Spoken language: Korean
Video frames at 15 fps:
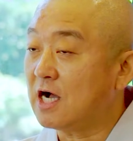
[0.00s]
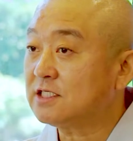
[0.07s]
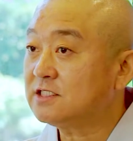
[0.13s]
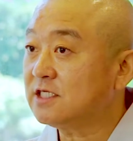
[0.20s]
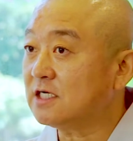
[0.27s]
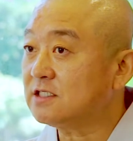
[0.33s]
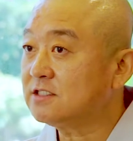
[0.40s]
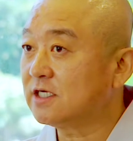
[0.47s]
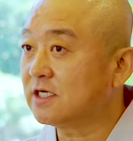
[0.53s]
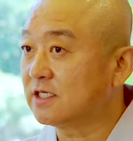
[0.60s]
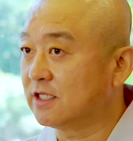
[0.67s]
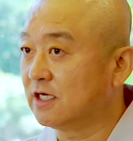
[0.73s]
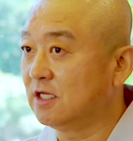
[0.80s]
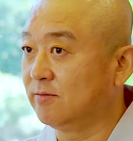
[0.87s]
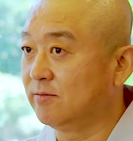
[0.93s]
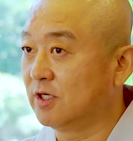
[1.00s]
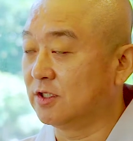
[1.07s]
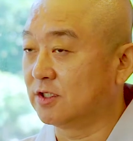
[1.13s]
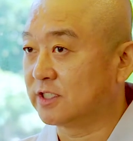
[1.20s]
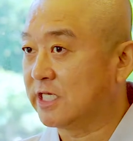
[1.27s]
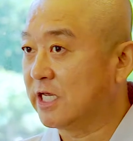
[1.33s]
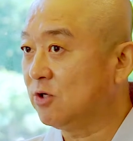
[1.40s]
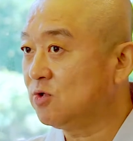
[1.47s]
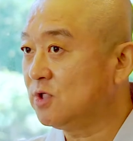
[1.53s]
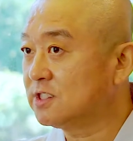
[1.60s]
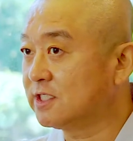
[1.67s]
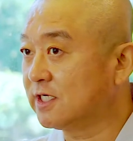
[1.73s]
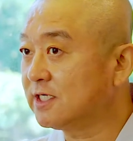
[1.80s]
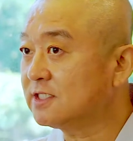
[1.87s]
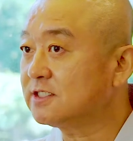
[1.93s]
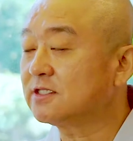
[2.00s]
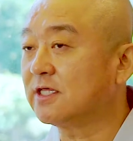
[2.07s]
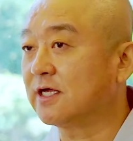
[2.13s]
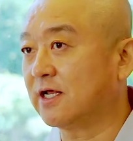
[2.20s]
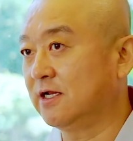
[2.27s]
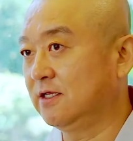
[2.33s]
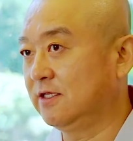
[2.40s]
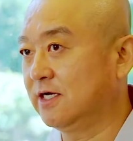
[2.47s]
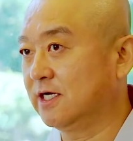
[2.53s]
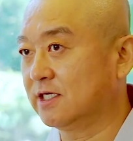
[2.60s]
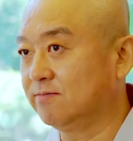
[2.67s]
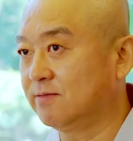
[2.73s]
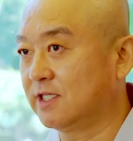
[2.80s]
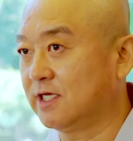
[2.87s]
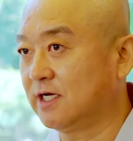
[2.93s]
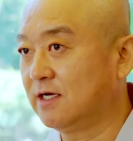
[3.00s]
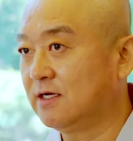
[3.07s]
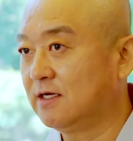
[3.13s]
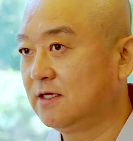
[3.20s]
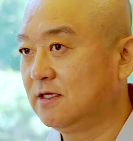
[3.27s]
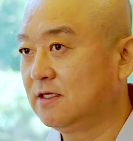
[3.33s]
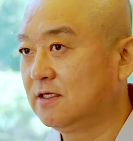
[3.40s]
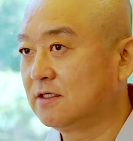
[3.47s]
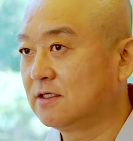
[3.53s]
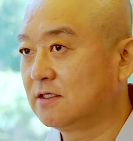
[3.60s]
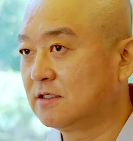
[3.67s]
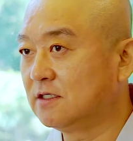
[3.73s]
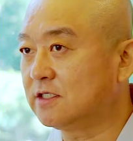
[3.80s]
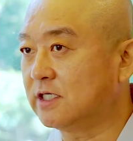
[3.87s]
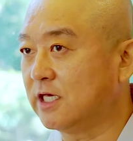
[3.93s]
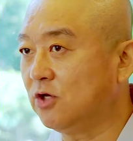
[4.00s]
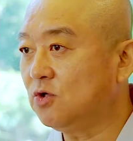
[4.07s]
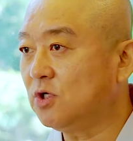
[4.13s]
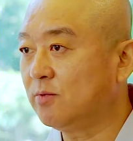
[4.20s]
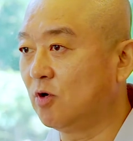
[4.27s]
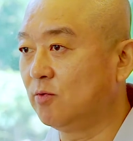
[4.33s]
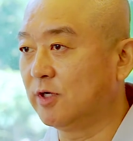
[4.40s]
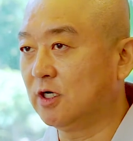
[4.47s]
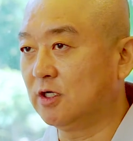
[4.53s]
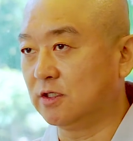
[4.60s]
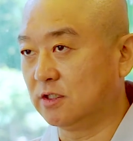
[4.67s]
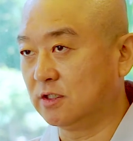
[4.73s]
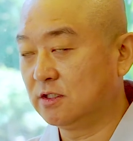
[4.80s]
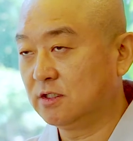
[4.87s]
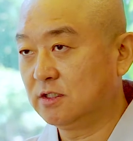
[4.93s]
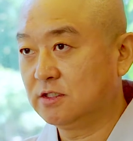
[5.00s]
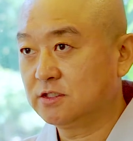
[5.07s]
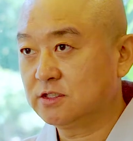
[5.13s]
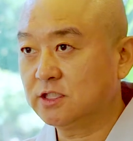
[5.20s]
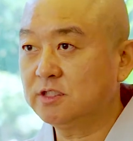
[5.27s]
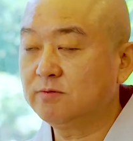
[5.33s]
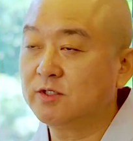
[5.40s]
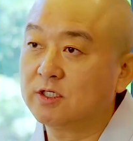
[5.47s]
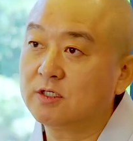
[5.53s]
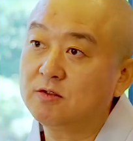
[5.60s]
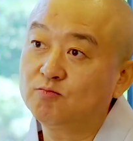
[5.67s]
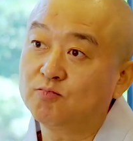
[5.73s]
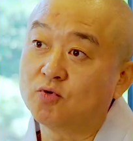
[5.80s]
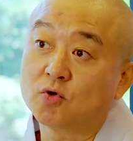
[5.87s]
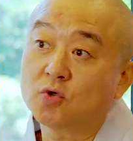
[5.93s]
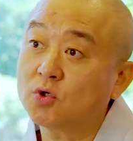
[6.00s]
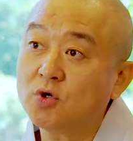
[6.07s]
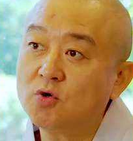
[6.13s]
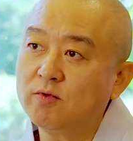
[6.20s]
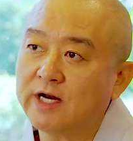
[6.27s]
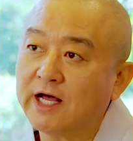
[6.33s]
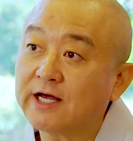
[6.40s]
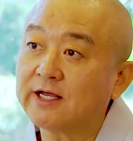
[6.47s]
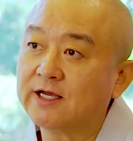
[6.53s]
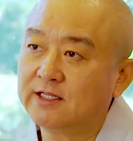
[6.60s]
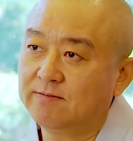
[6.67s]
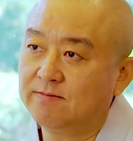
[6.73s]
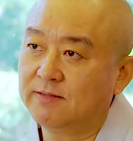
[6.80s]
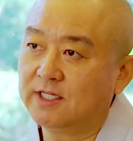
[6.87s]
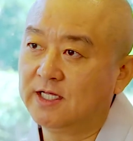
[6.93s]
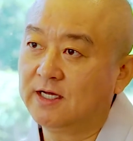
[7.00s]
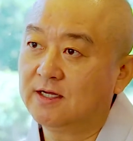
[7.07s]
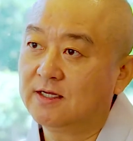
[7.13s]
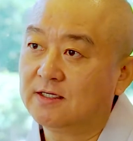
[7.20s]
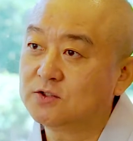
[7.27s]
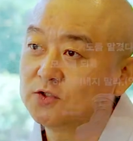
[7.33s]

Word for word: 악작죄가 되려면 계율이 정해졌다라는 이야기입니다. 그 계율에 보면 스님들은 부끄러움을 알아야 됩니다.